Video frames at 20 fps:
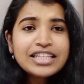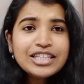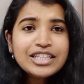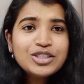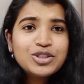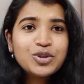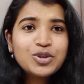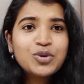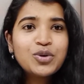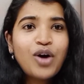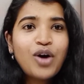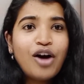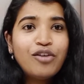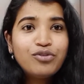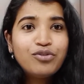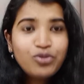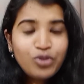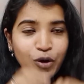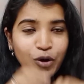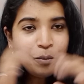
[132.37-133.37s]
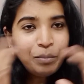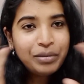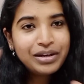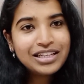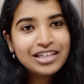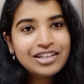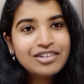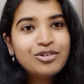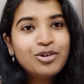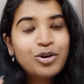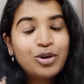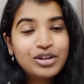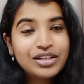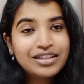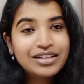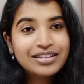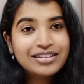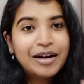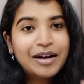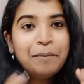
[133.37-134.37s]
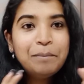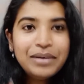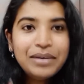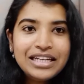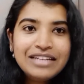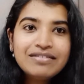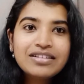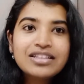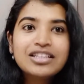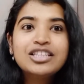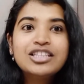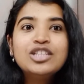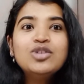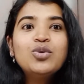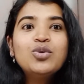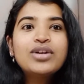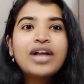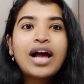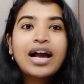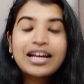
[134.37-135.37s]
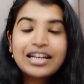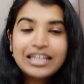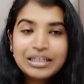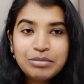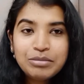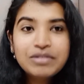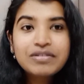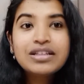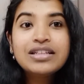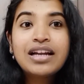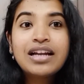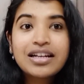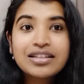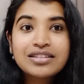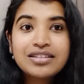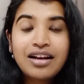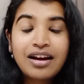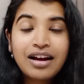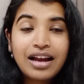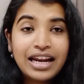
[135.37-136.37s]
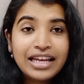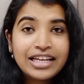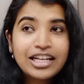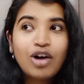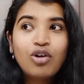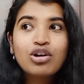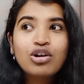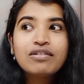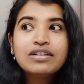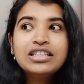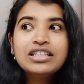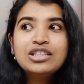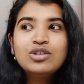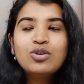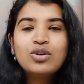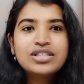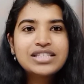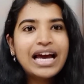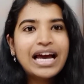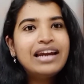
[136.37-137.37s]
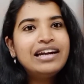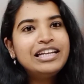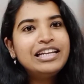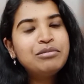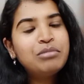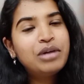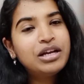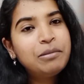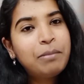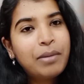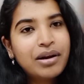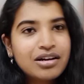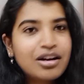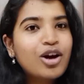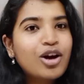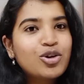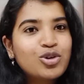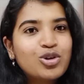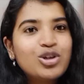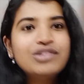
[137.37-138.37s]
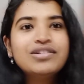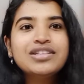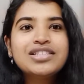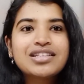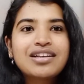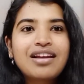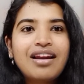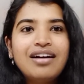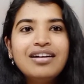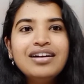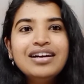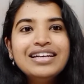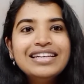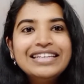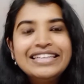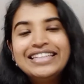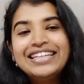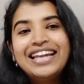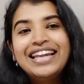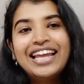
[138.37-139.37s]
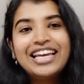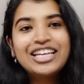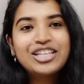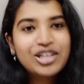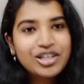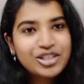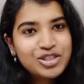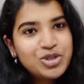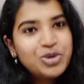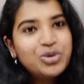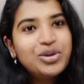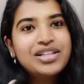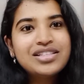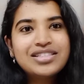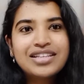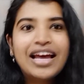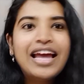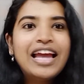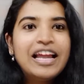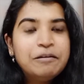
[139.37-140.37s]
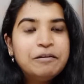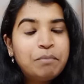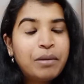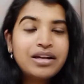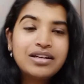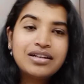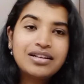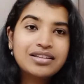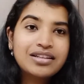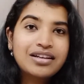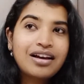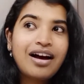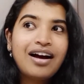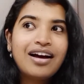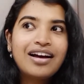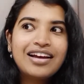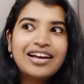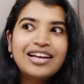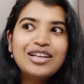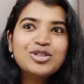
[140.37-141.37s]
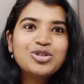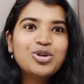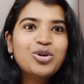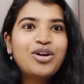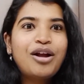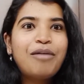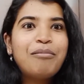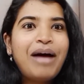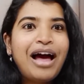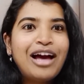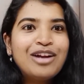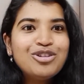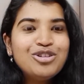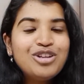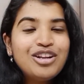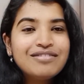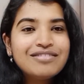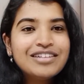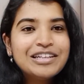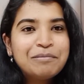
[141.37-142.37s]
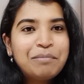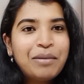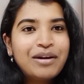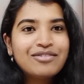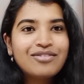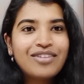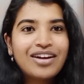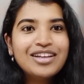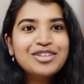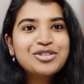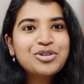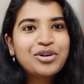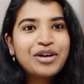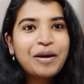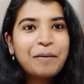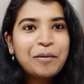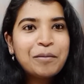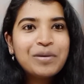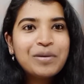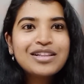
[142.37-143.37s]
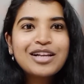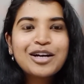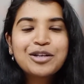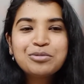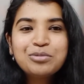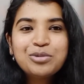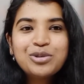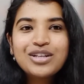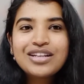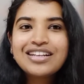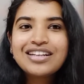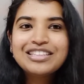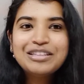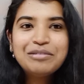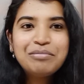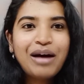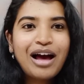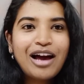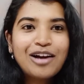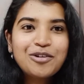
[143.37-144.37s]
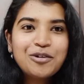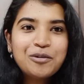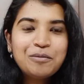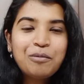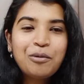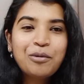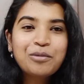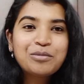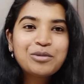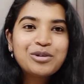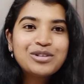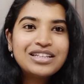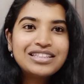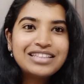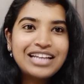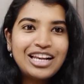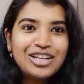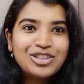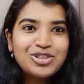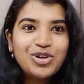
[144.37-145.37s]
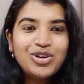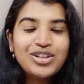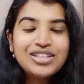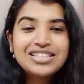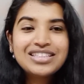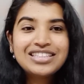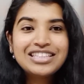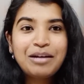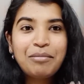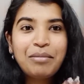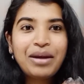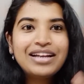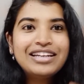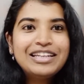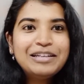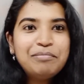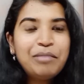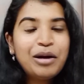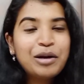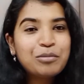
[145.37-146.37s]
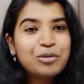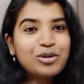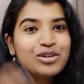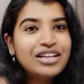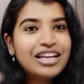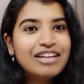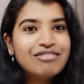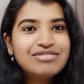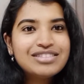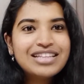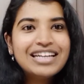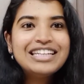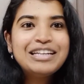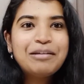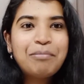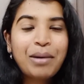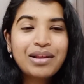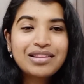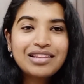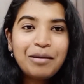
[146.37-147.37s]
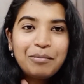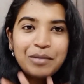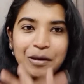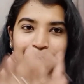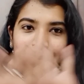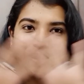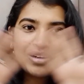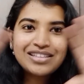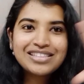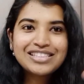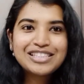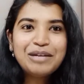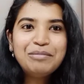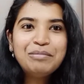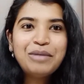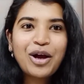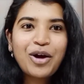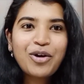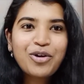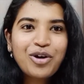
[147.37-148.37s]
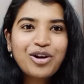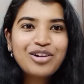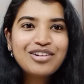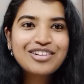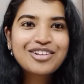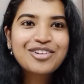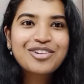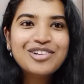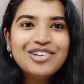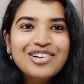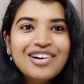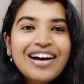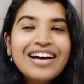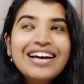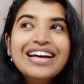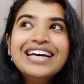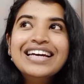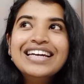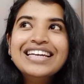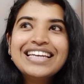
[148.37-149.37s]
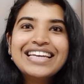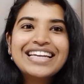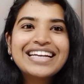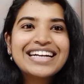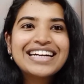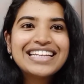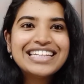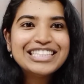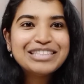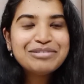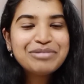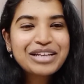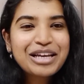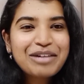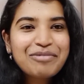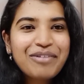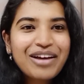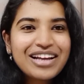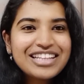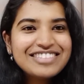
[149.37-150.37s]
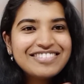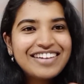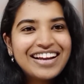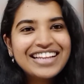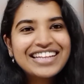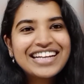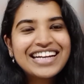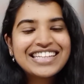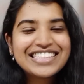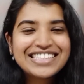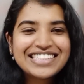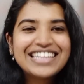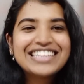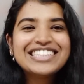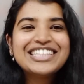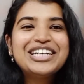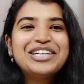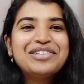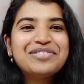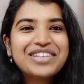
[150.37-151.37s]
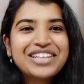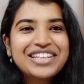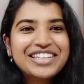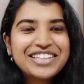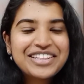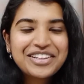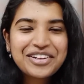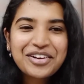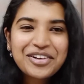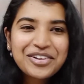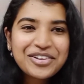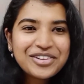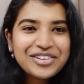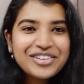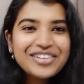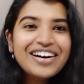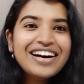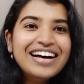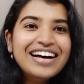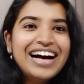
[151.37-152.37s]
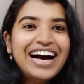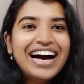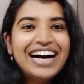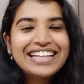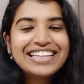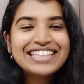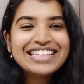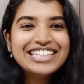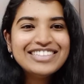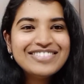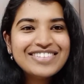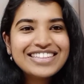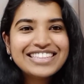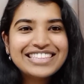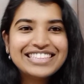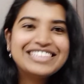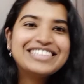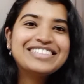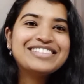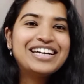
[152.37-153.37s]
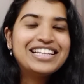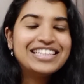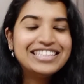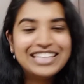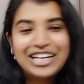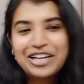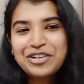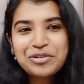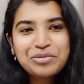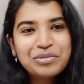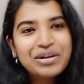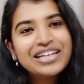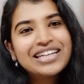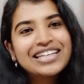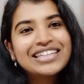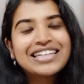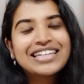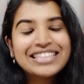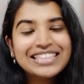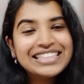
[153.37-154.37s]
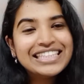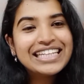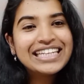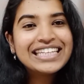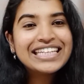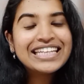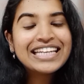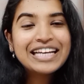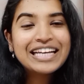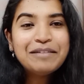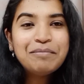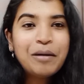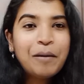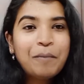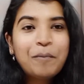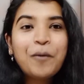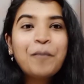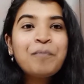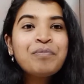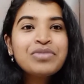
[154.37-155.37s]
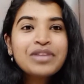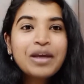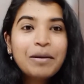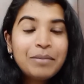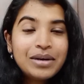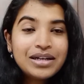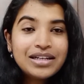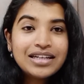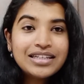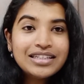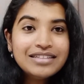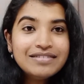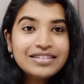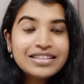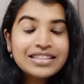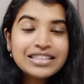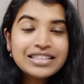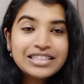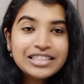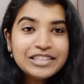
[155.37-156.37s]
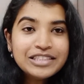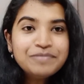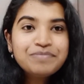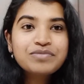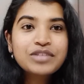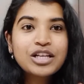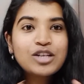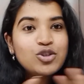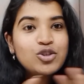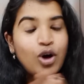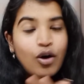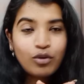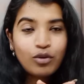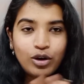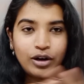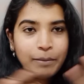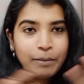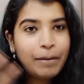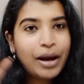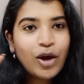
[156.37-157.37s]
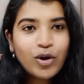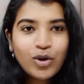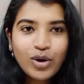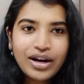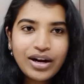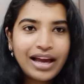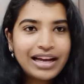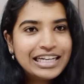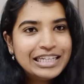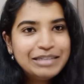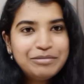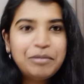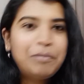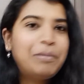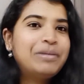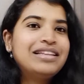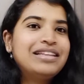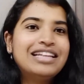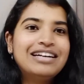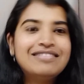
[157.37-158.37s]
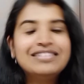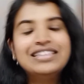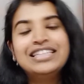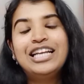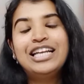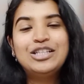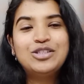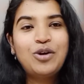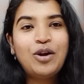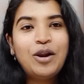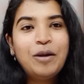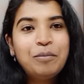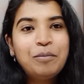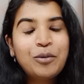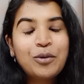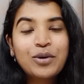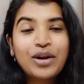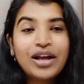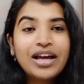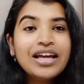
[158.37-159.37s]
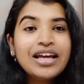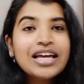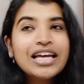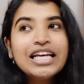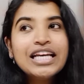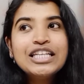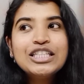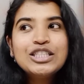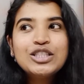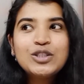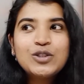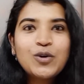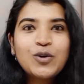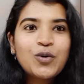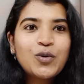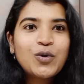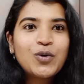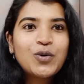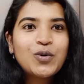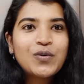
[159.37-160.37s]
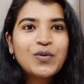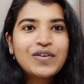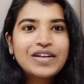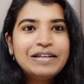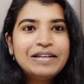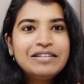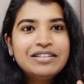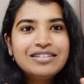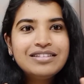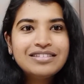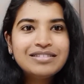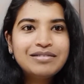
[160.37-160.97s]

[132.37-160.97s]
ஸோ அவ்வளோ பெரிய ஒரு கம்பெனி வந்துட்டு ஒரு அகாடமி வந்து நடத்துகிறாங்க லைக் அவங்க வந்து ஒரு சேரிட்டி மாதிரி பண்ணுறாங்கன்னு கூட வச்சுக்கலாம் லைக் ஸ்டூடெண்ட்ஸ்க்கு uh, ஹெல்ப் பண்ணுறதுக்காக ஸோ நான் பெங்களூரில் ஒர்க் பண்ணுவேன் ஸோ எப்போவுமே தருமபுரியிலேருந்து பெங்களூர் போகும்போது அந்த எலக்ட்ரானிக் சிட்டி நம்ம என்ட்ரு பண்ணும்போது லெஃப்ட் சைடில் பார்த்தா அப்படியே பெருசாக பயோகான் இருக்கும் இங்கெல்லாம் நமக்கு எப்பயாச்சும் வேலை கிடைச்சிடாதா அப்படின்ட்டு இருக்கும் அதெல்லாம் வந்து அது நடக்குமா நடக்காதான் தெரியல பார்ப்போம் பட் ஆனால் வந்துட்டு ஸோ அவங்களோட பயப்பன் அகாடமி பற்றி தான் வந்து நான் சொல்ல போகிறேன் ஸோ இது